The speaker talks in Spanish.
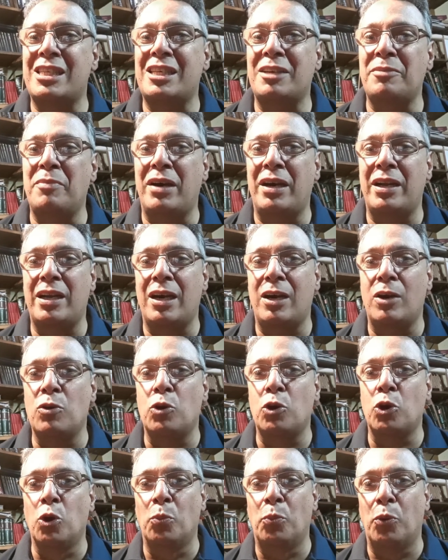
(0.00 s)
semana,
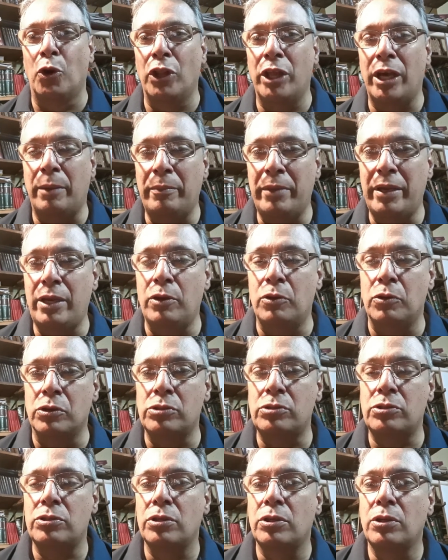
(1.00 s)
un grupo de
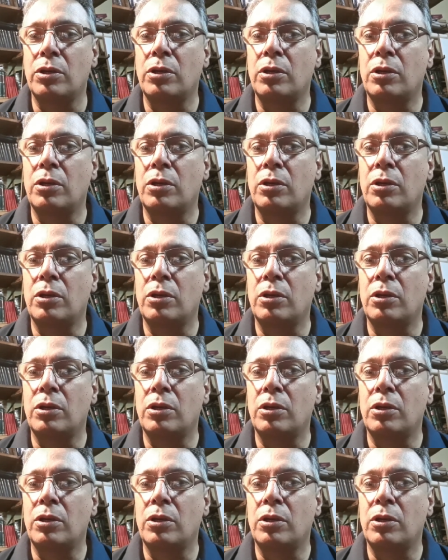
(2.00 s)
amigos